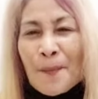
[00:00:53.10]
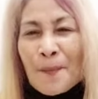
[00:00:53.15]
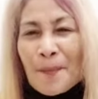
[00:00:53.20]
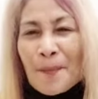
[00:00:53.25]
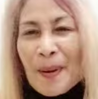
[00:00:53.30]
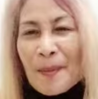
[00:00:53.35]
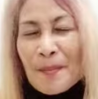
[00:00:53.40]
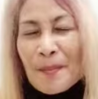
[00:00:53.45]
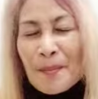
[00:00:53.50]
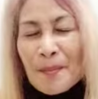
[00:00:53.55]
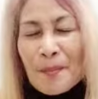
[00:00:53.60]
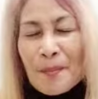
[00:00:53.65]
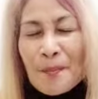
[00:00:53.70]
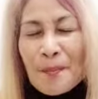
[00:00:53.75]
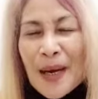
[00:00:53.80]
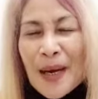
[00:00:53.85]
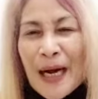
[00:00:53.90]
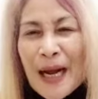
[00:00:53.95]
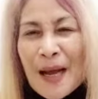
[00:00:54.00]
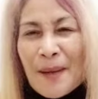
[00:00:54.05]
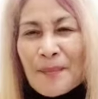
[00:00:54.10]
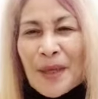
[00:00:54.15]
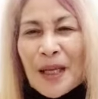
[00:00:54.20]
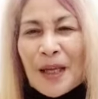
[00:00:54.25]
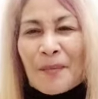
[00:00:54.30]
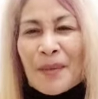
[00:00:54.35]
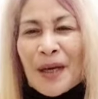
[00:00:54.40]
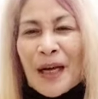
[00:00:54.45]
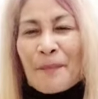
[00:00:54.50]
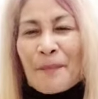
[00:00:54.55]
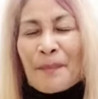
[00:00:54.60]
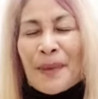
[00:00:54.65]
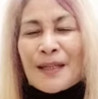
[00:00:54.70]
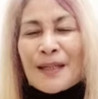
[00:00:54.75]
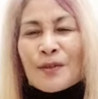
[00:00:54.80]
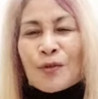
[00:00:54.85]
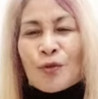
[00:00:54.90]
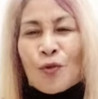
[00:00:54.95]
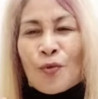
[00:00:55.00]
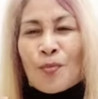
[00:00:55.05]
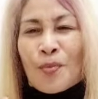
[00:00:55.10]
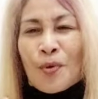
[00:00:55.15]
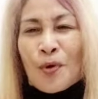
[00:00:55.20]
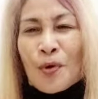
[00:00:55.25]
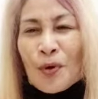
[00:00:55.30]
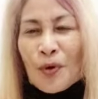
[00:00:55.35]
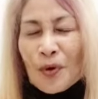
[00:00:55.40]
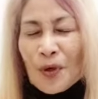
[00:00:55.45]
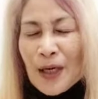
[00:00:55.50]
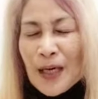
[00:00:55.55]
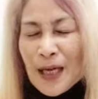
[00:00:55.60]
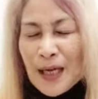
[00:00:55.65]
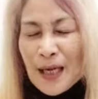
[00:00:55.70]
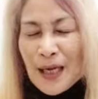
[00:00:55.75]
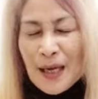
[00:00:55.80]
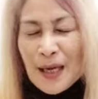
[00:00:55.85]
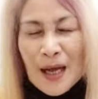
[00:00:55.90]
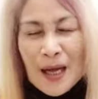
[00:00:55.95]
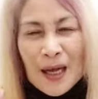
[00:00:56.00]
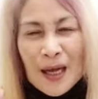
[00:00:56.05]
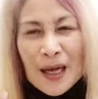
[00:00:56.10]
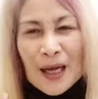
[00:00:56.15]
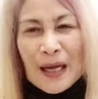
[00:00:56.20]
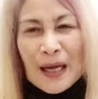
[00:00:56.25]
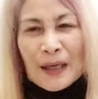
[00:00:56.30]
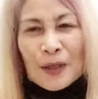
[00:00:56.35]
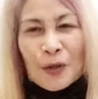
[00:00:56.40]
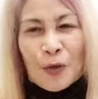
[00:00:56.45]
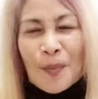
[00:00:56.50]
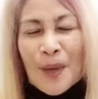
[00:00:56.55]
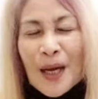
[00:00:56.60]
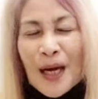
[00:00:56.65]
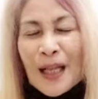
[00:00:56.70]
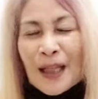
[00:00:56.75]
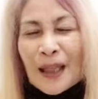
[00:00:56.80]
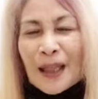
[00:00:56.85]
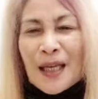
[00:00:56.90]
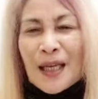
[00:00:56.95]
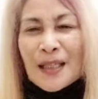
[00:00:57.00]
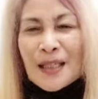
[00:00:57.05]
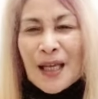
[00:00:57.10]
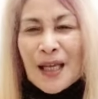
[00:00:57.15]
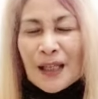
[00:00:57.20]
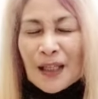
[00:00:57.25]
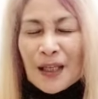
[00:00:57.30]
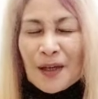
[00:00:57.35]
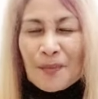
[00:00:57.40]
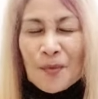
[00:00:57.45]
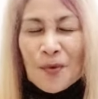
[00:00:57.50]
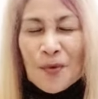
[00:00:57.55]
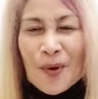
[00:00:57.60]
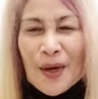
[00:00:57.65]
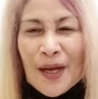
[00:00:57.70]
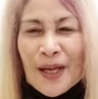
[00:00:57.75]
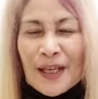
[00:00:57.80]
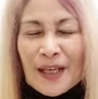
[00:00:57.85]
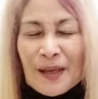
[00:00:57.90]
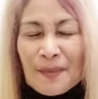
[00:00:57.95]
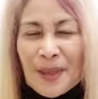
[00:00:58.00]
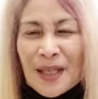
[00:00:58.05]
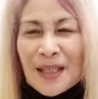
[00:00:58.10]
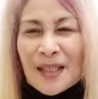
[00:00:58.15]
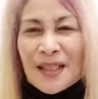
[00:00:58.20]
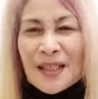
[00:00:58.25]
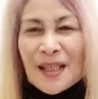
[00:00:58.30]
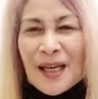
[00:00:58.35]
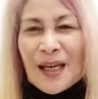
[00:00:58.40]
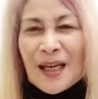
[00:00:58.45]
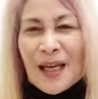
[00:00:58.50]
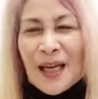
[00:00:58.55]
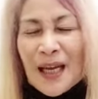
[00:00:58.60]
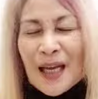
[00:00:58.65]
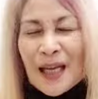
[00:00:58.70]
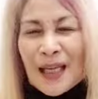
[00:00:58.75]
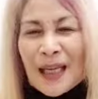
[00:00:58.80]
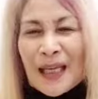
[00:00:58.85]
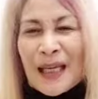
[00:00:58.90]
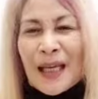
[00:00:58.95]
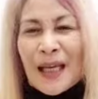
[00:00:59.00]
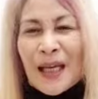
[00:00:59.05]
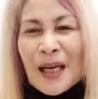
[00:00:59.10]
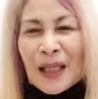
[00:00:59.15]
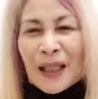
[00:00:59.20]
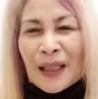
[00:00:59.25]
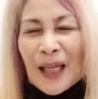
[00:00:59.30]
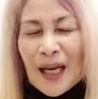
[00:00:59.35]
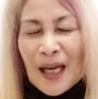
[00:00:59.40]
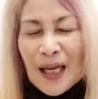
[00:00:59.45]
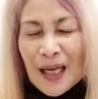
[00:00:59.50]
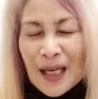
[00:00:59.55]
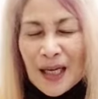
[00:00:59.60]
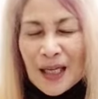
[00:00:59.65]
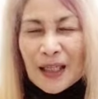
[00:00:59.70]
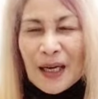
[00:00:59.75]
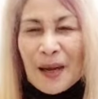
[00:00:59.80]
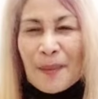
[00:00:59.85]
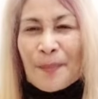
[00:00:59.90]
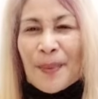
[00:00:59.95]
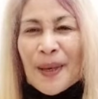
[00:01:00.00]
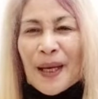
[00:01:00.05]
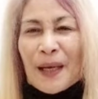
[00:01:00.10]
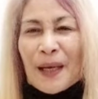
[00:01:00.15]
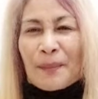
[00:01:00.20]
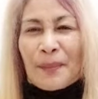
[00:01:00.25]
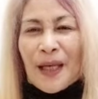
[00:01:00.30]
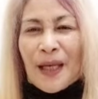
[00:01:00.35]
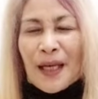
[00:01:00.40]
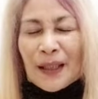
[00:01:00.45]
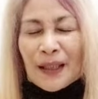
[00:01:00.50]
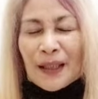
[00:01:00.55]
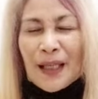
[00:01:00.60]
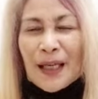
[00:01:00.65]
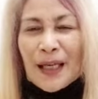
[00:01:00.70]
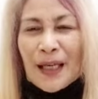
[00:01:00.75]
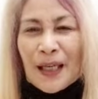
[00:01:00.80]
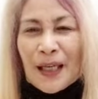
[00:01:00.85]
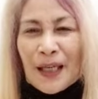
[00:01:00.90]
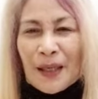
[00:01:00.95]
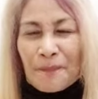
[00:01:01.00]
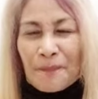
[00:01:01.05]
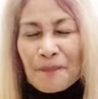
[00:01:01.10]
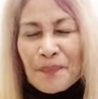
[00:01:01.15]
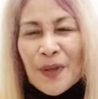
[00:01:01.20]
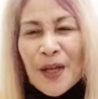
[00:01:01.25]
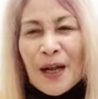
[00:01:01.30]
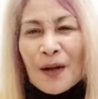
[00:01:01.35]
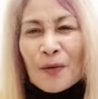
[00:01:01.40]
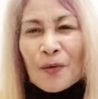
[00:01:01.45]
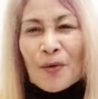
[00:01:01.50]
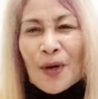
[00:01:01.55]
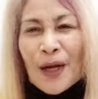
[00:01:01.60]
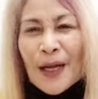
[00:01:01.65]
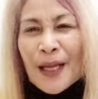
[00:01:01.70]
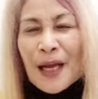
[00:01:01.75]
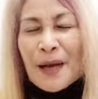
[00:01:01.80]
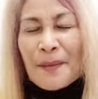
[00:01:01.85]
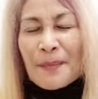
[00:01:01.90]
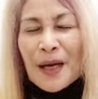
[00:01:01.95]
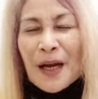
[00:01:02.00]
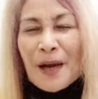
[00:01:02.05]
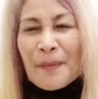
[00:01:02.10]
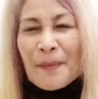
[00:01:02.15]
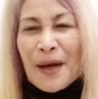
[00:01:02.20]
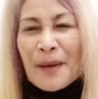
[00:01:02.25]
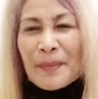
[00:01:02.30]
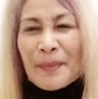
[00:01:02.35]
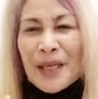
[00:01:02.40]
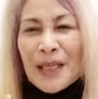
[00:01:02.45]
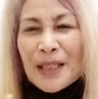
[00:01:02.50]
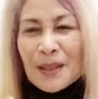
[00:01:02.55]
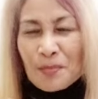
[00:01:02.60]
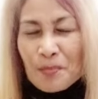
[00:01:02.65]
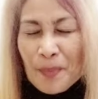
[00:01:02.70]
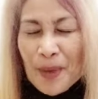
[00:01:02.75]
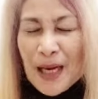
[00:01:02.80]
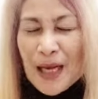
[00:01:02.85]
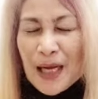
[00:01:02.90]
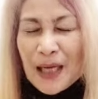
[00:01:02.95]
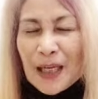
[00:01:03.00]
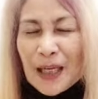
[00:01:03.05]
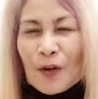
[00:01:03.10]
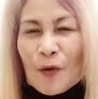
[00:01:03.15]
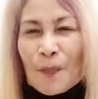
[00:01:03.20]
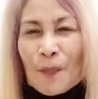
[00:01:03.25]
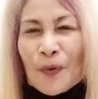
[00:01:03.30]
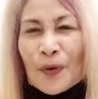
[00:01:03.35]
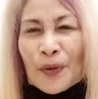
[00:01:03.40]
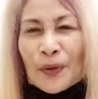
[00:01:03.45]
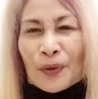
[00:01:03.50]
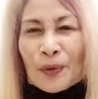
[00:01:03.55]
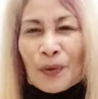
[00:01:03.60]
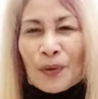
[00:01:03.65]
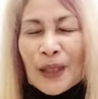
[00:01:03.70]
pa, maraming mga pagsubok na uh, dumarating sa ating buhay na minsan ay talagang napakabigat na rin. Kung kaya mga mamis, palagi ko po itong